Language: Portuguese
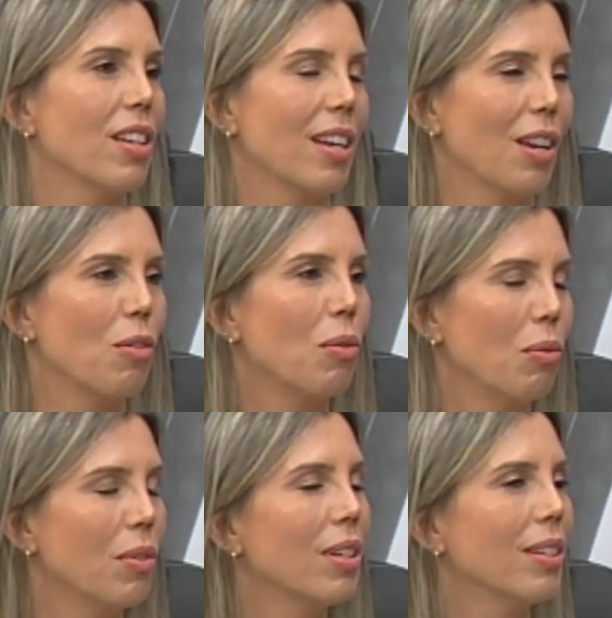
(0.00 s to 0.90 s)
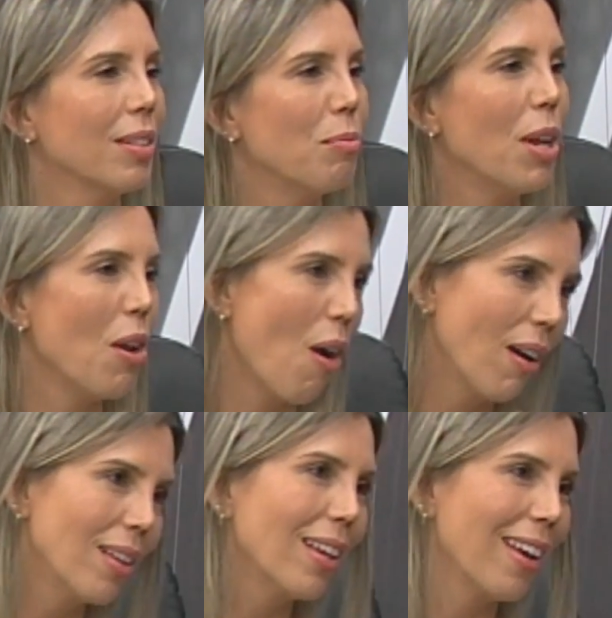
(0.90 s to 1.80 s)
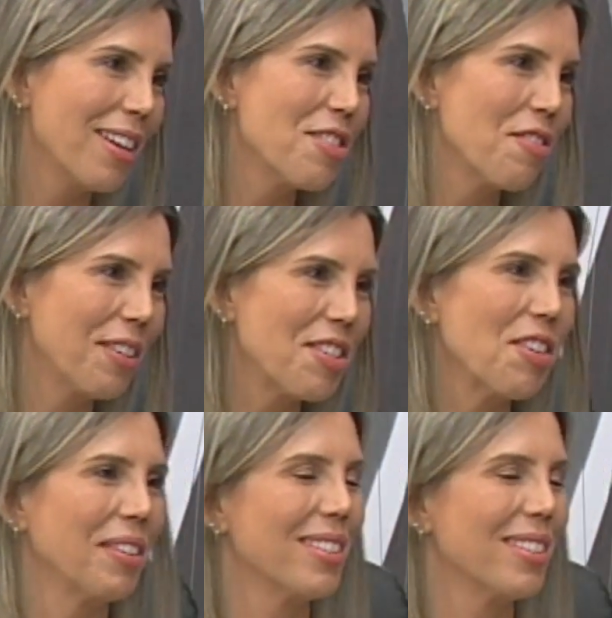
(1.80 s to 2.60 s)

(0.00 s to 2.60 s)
daquela coluna melhor que daquela de 20 anos.